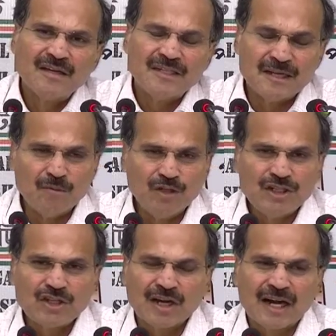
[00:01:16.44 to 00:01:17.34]
যে মোদী
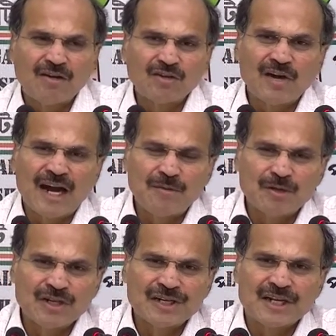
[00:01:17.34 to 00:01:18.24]
সরকার গত আট
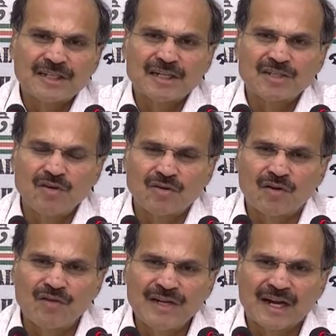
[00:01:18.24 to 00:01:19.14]
বছরে সাতাশ লক্ষ
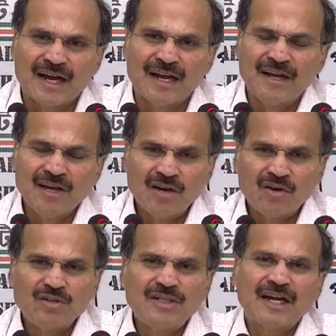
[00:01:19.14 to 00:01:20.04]
কোটি টাকা
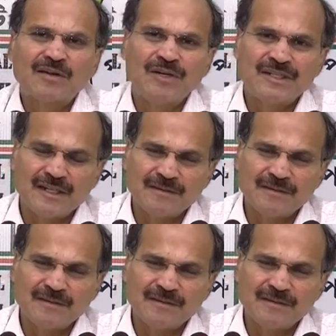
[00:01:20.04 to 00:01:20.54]
রোজগার করেছে